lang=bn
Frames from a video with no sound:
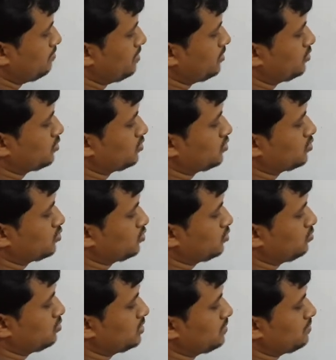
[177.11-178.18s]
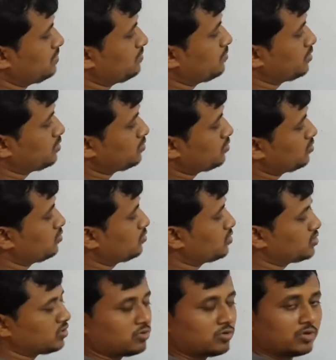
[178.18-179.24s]
বৃত্তস্থ চতুর্ভুজের বিপরীত কোণ দুটো
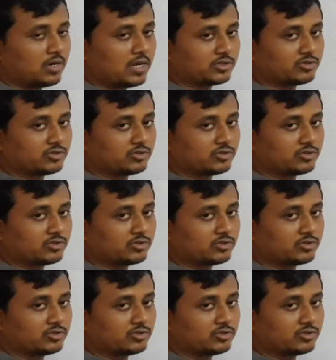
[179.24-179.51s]
যোগ করলে